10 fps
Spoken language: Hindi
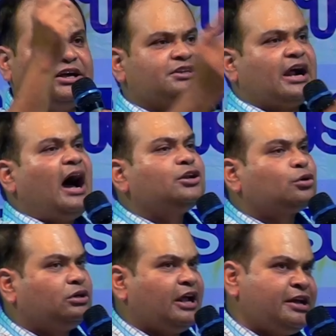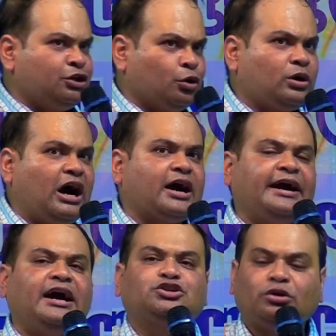ईरान को नहीं रोका
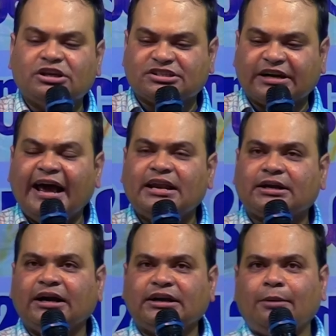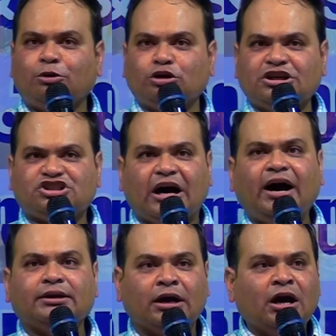गया तो इसराइल का नामो
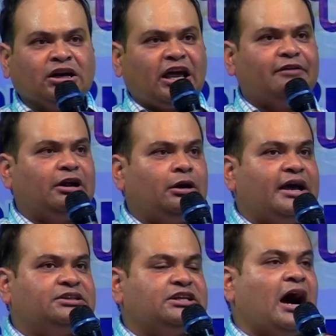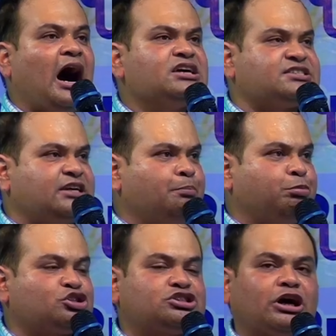निशान केवल इतिहास की
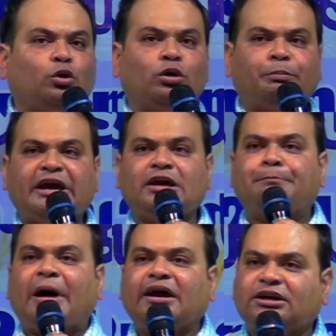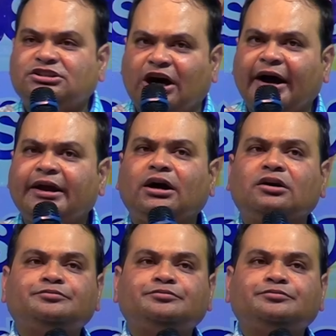पुस्तकों में ही पाया जाएगा